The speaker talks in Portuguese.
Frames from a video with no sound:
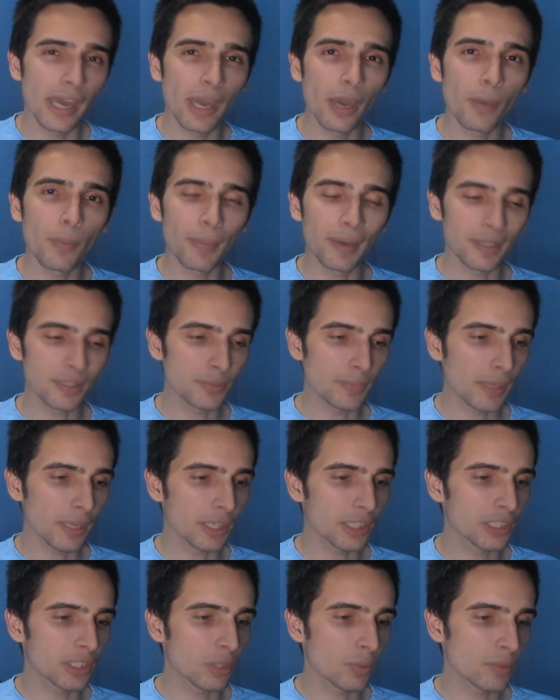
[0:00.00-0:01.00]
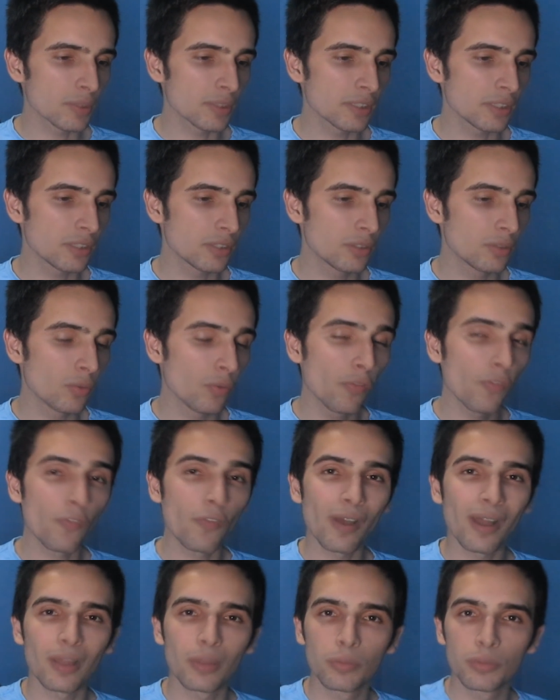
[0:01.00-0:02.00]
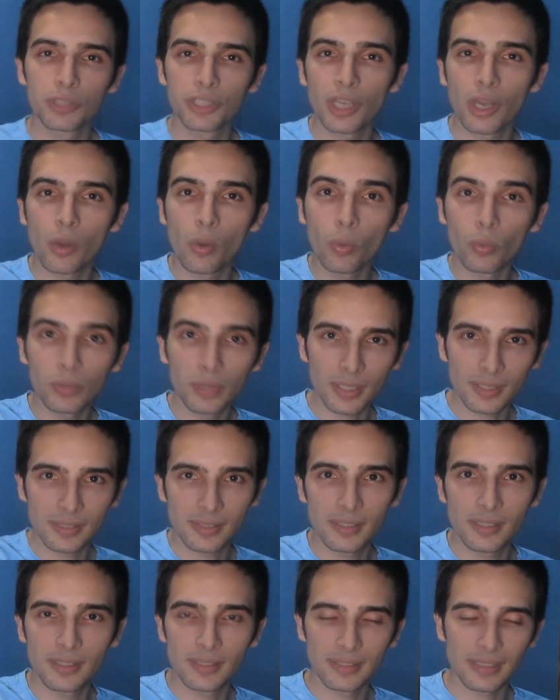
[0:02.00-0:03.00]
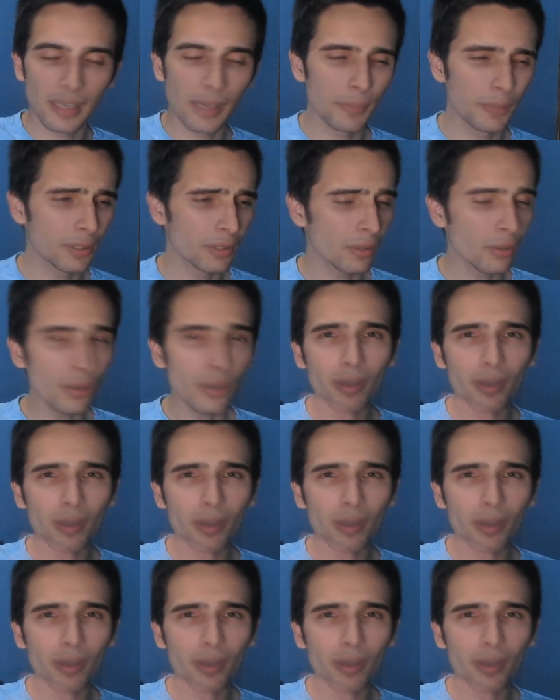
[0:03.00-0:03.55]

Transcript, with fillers: É mais uma questão, assim, do fato de acontecer, sabe?